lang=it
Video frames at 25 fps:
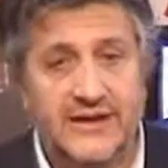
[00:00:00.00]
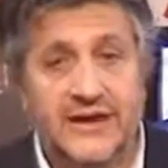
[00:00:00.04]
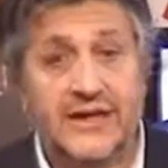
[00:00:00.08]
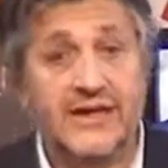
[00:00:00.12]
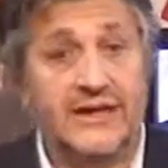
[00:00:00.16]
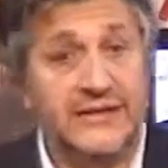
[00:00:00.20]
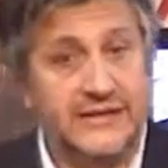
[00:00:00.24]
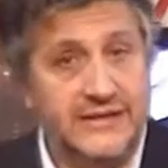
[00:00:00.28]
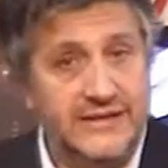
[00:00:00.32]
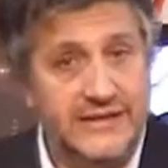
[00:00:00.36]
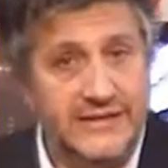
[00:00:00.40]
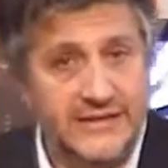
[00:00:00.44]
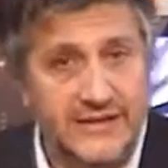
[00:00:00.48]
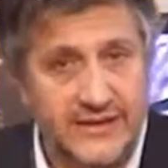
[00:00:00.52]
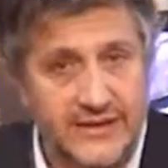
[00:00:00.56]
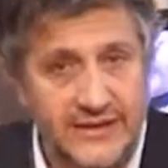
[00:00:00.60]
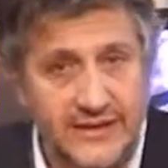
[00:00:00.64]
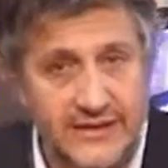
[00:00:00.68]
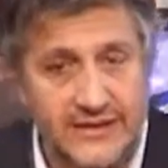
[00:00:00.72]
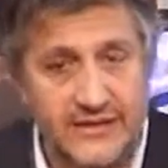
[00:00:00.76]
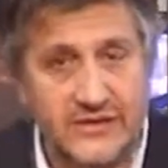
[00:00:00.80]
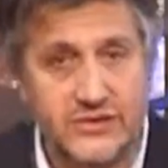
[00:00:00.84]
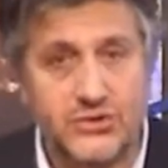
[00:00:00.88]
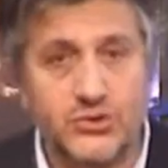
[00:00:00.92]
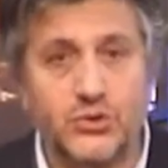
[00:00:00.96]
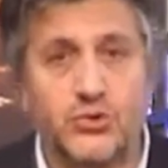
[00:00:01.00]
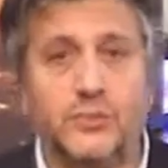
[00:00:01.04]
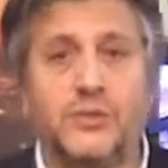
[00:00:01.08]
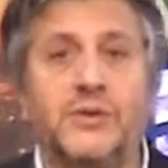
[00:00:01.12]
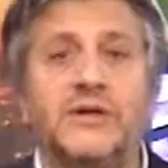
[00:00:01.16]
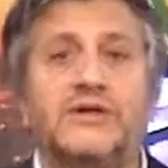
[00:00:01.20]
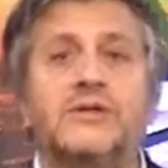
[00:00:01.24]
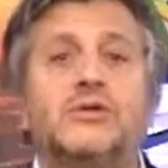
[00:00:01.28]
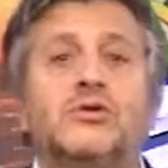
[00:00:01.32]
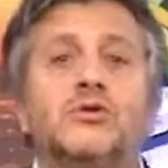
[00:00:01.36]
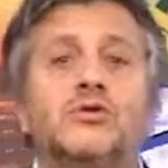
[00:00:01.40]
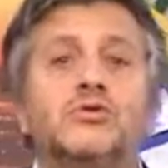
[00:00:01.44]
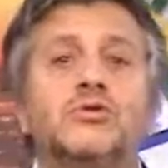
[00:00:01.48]
e a dire
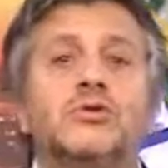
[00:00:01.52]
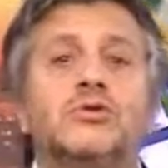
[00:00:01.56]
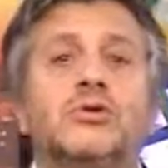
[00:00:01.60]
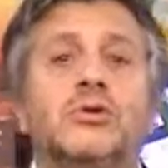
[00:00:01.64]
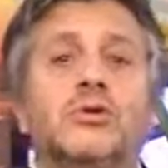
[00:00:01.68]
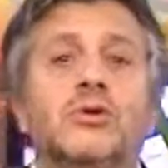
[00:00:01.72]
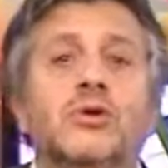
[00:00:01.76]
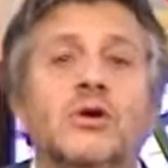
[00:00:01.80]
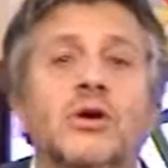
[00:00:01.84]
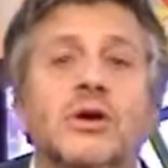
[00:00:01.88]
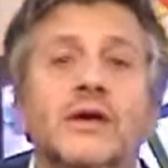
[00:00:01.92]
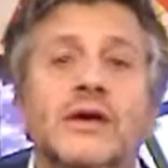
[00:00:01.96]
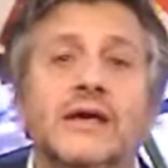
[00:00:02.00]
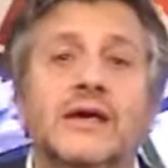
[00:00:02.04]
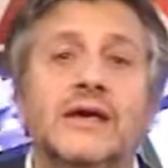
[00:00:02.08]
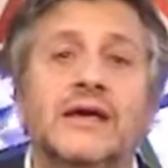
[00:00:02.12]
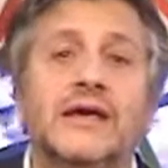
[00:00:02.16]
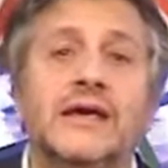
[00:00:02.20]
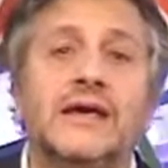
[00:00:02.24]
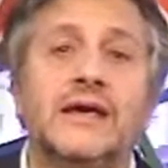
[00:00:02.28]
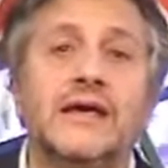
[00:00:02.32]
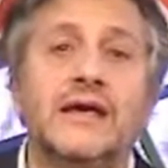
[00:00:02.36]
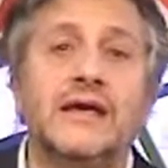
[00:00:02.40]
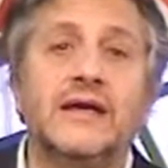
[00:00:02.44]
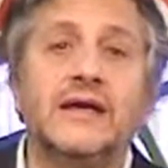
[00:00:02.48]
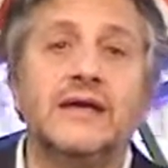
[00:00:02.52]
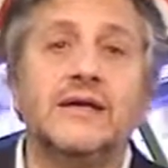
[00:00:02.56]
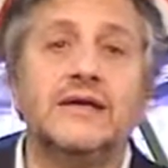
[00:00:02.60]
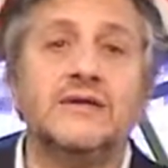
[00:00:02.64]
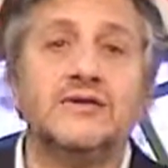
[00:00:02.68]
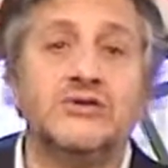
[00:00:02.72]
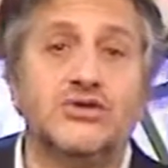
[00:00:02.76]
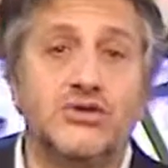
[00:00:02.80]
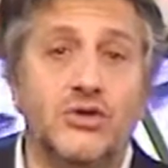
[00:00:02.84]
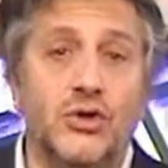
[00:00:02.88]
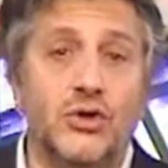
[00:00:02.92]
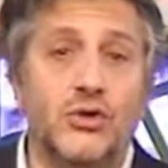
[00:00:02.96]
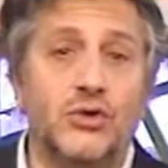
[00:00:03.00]
soprattutto che
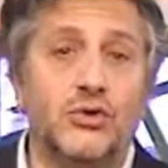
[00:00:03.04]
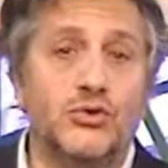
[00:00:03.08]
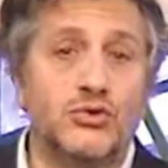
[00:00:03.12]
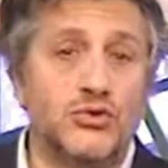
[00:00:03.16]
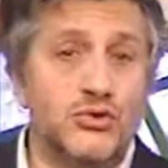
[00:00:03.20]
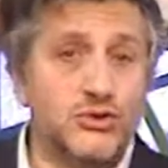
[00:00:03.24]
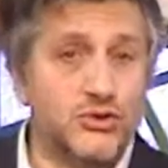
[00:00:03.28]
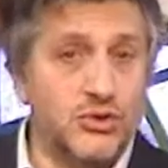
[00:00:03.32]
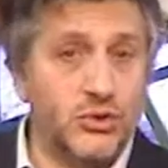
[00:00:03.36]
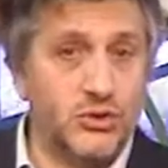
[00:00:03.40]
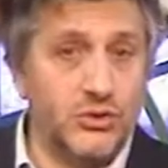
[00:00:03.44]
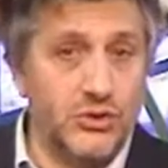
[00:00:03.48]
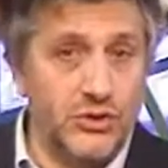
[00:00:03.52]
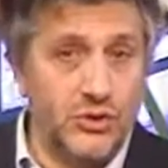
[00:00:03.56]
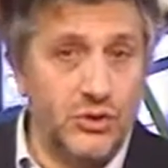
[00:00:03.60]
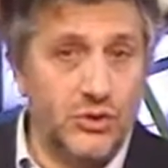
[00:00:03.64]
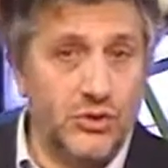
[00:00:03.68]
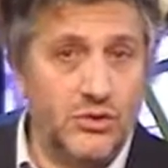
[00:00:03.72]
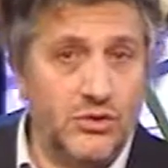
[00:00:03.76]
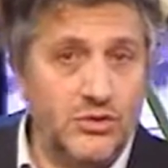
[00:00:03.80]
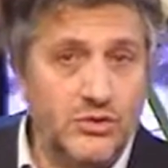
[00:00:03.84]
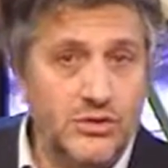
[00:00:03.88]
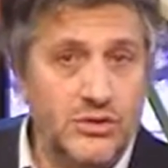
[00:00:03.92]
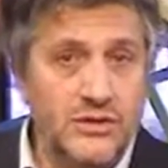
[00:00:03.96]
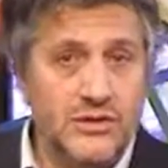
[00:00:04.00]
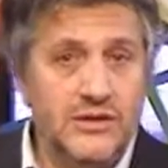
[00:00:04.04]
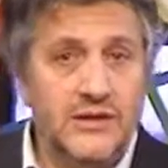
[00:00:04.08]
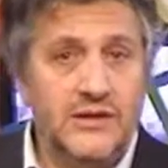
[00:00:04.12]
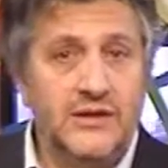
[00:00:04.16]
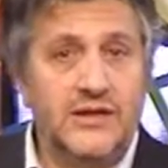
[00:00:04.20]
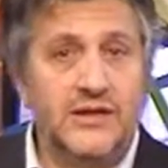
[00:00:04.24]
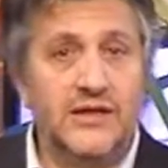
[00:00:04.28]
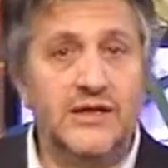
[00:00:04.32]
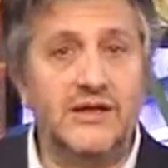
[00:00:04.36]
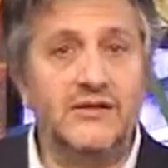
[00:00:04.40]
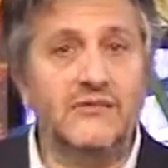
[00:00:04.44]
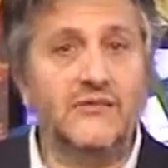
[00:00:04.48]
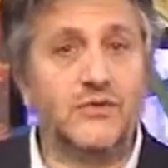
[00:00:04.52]
io so io
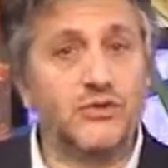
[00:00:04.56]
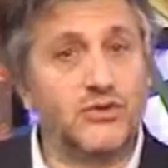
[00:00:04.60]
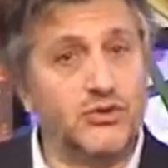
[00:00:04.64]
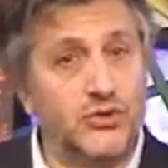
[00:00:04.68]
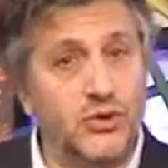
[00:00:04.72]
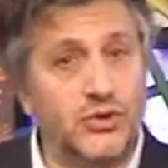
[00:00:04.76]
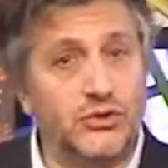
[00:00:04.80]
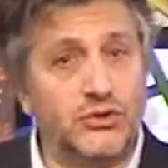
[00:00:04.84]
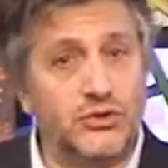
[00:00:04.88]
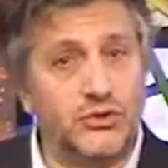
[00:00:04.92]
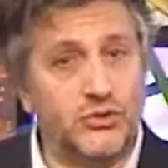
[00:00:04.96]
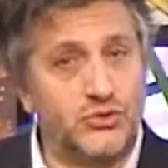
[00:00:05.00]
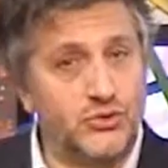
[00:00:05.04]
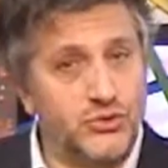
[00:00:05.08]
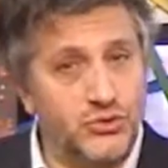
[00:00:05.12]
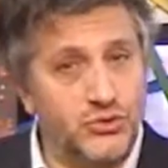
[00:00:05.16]
e vosotros